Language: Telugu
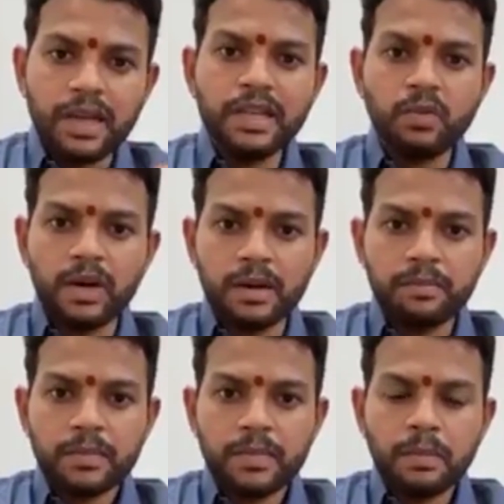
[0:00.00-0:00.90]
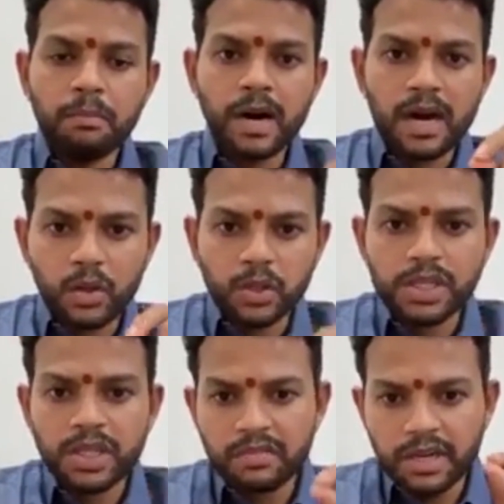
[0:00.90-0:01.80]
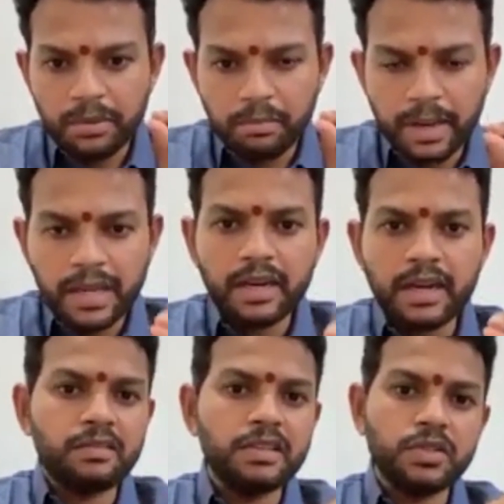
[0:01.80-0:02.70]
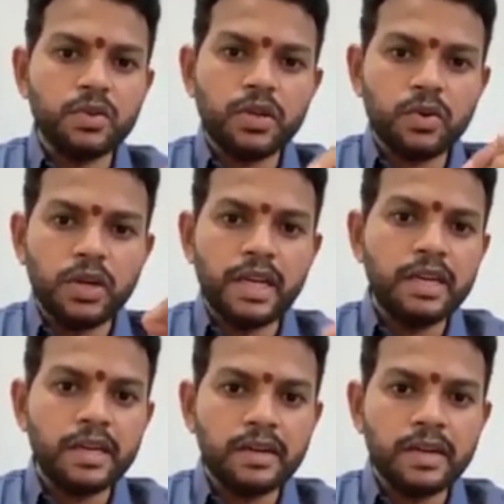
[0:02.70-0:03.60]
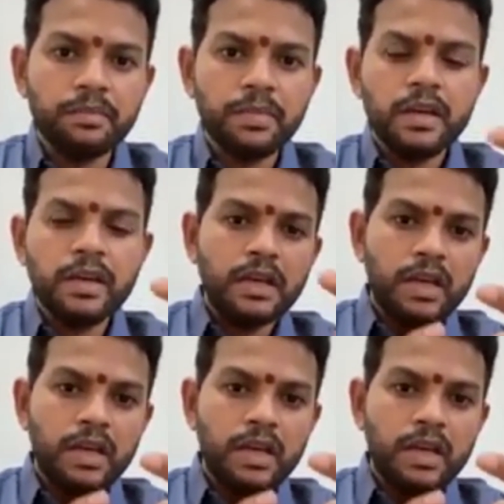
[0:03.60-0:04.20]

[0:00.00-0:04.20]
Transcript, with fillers: అయితే హెల్ప్ లైన్ ద్వారా మాకు వచ్చినటువంటి మెయిన్ రిక్వెస్ట్ కూడా కొన్ని ఏంటంటే